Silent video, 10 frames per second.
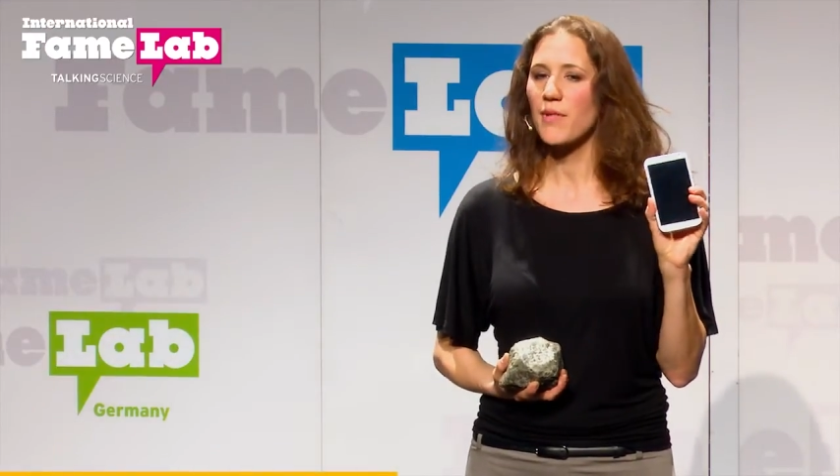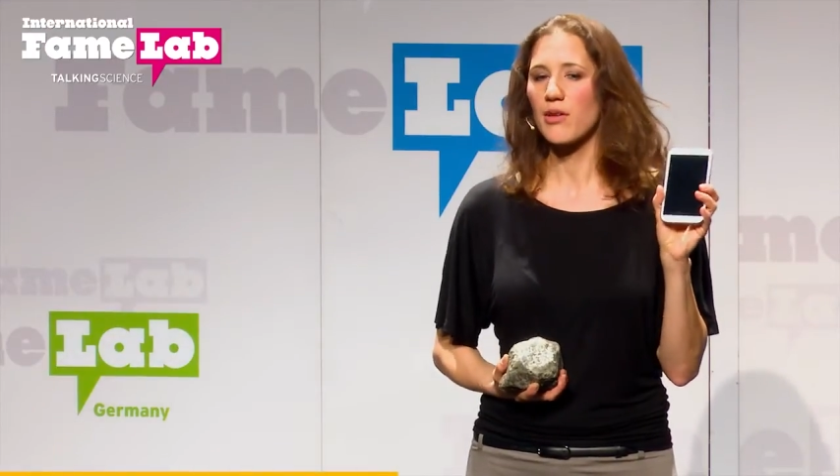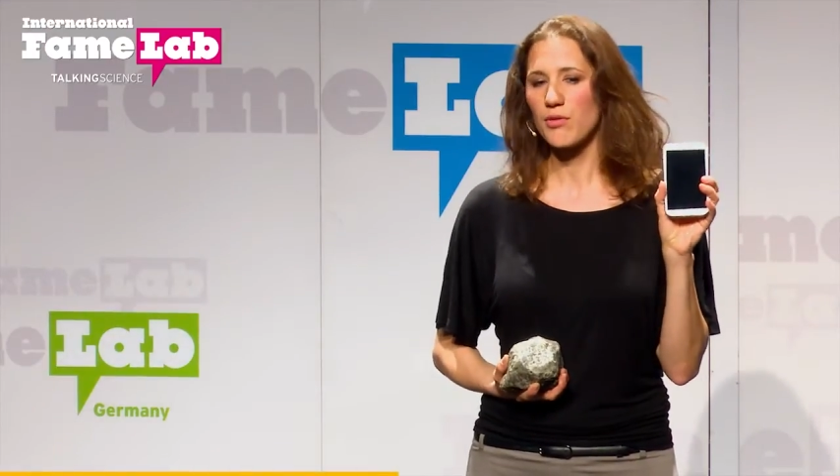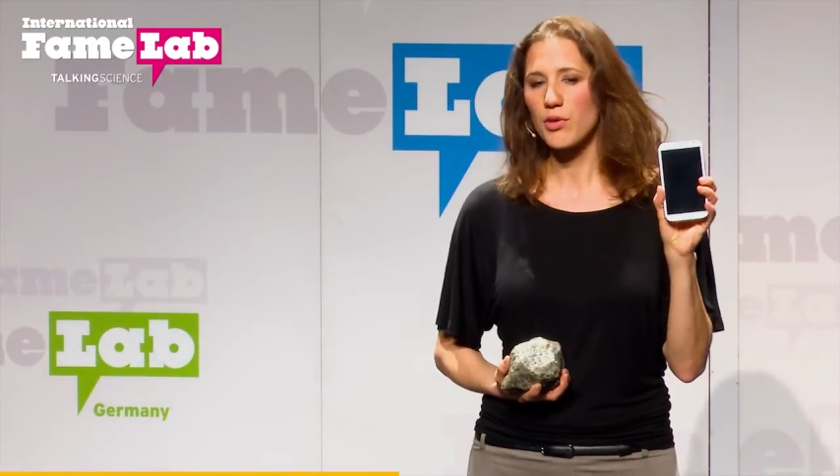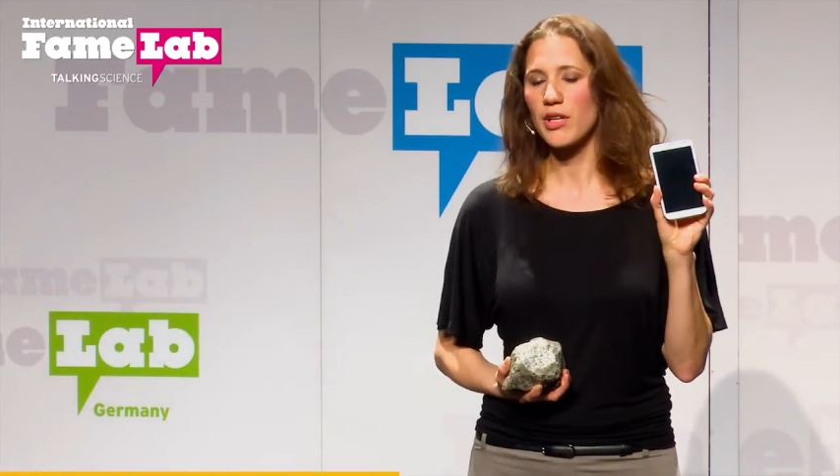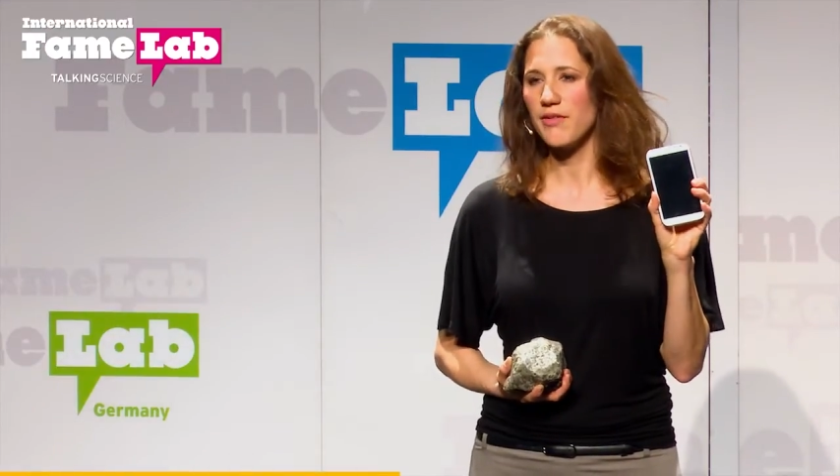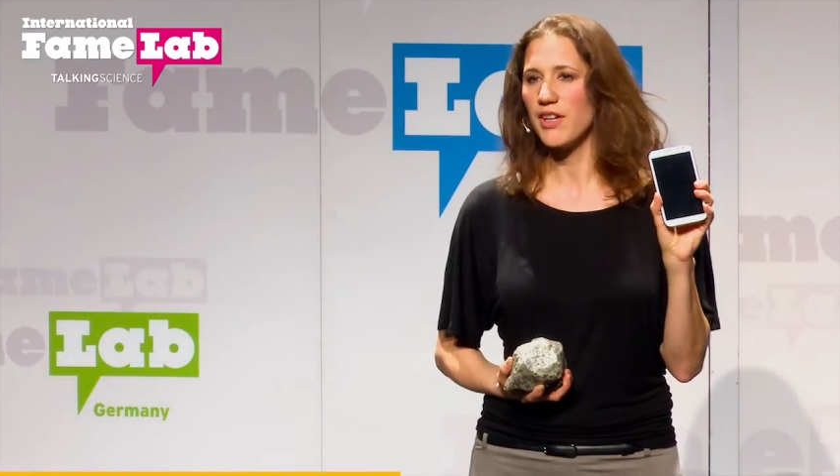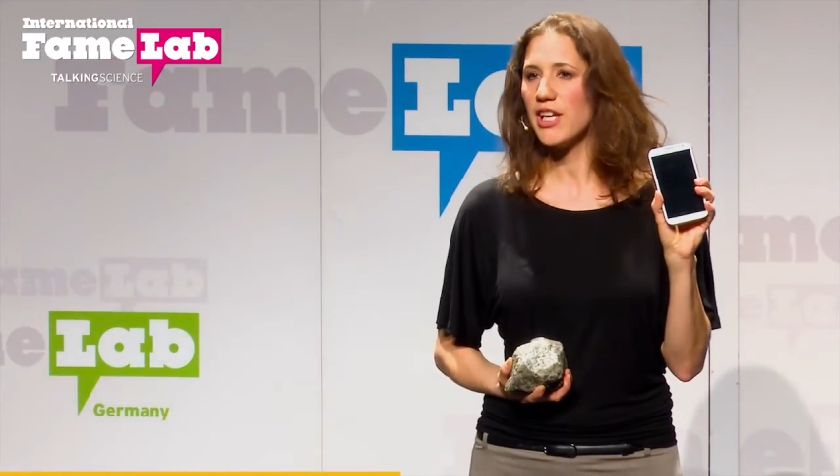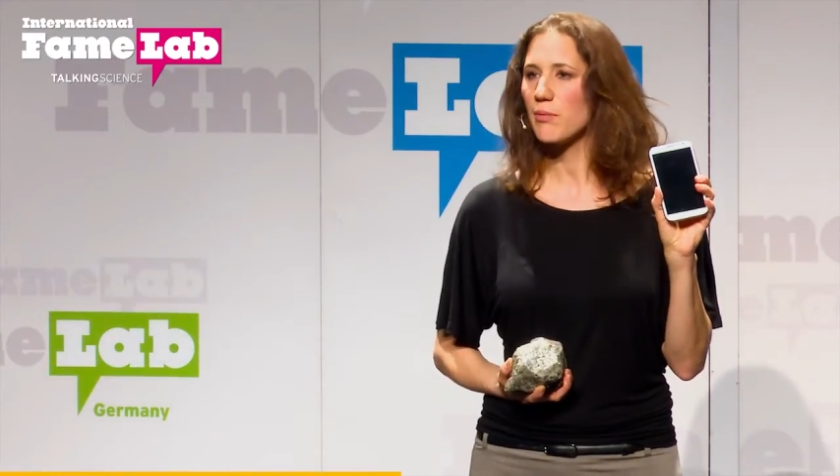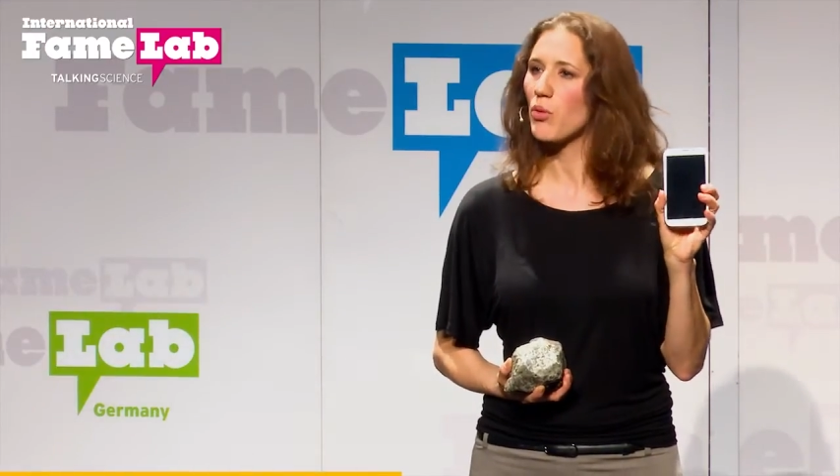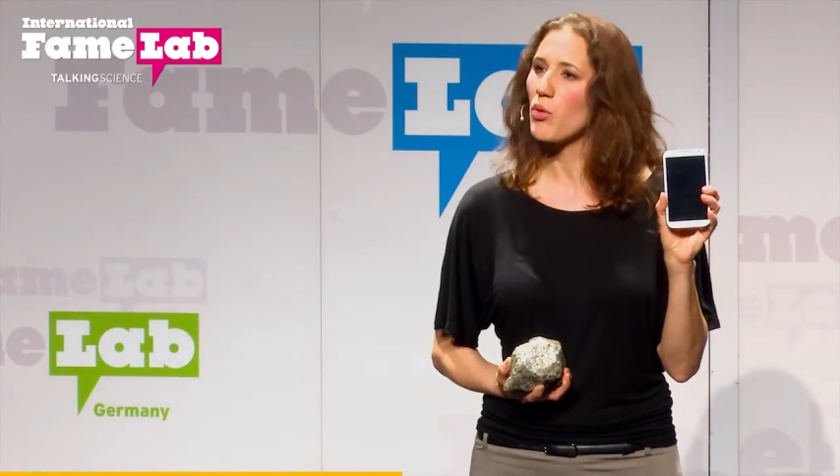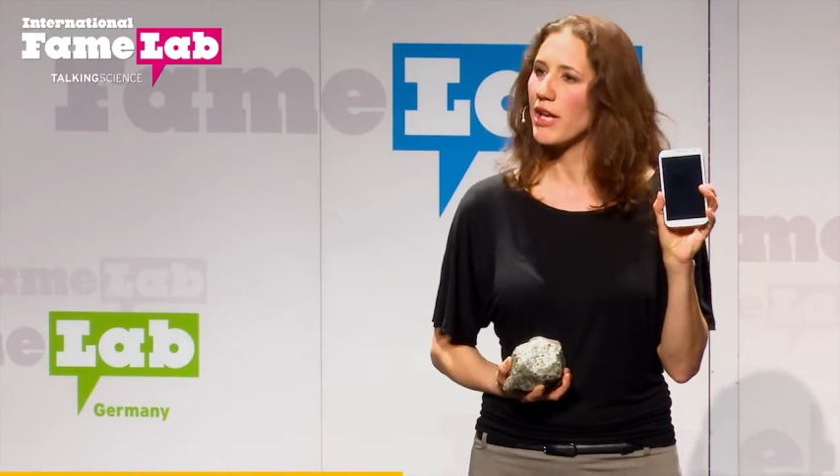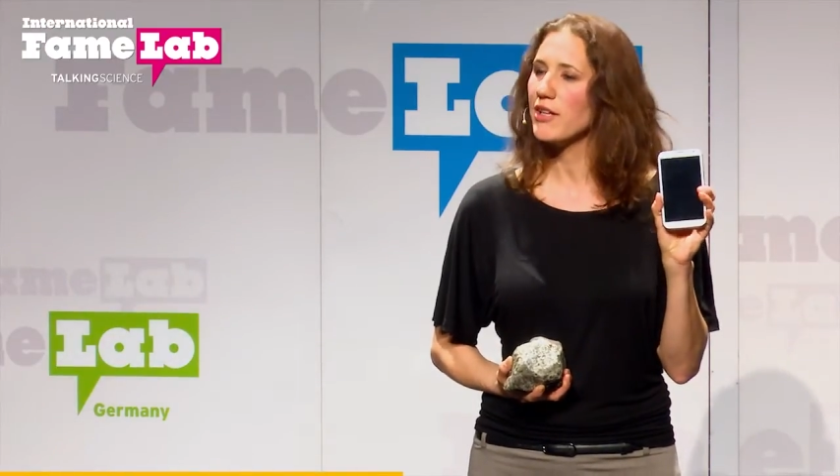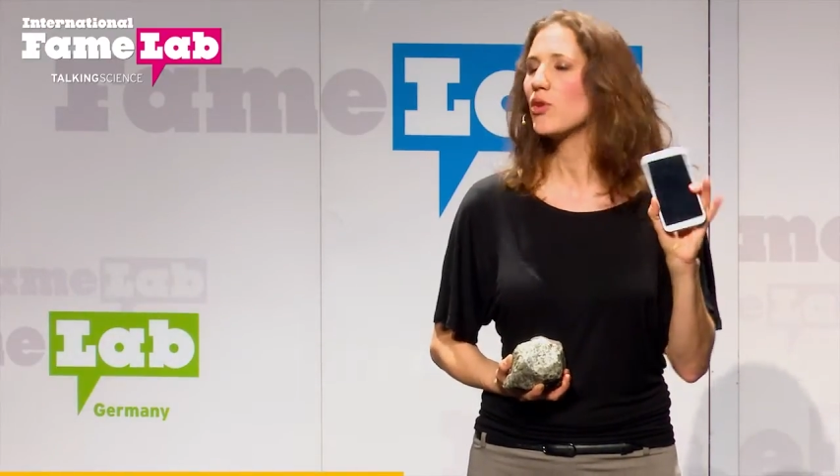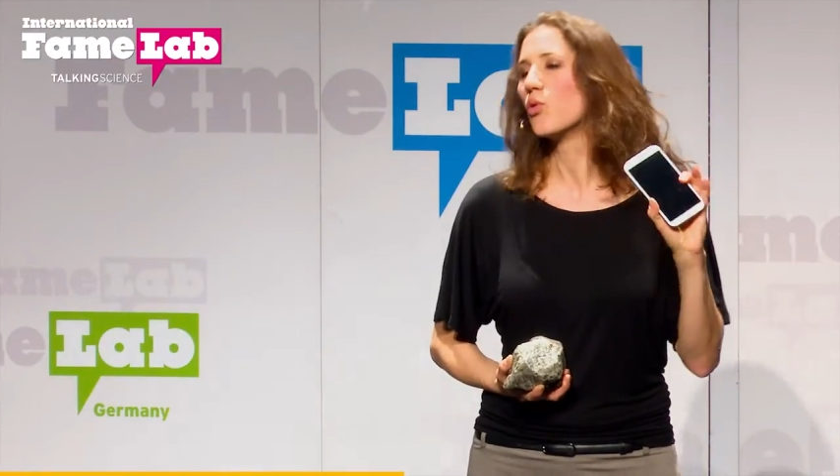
also wirklich wenig pro Handy